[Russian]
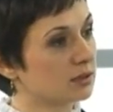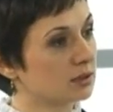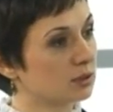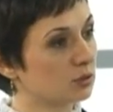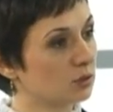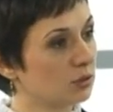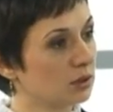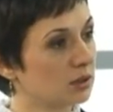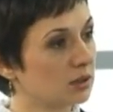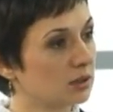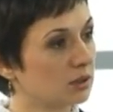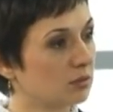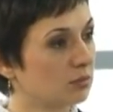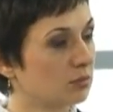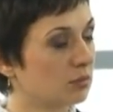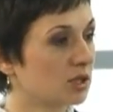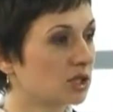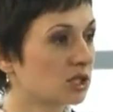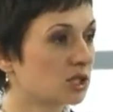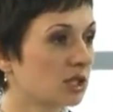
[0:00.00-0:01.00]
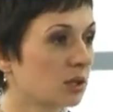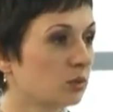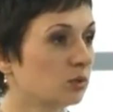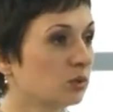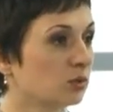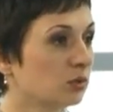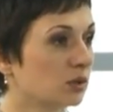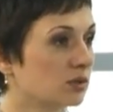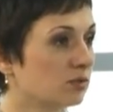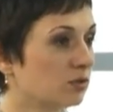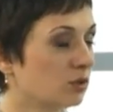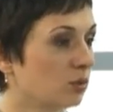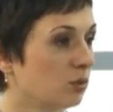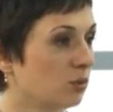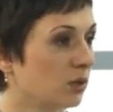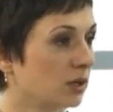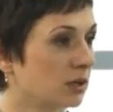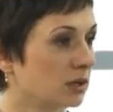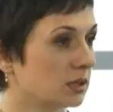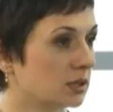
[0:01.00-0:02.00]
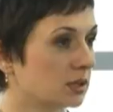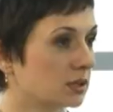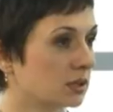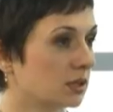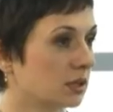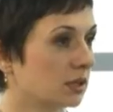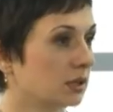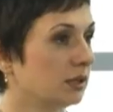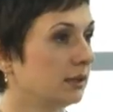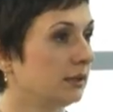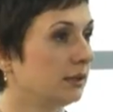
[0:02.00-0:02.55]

насколько масштабно у нас вырубается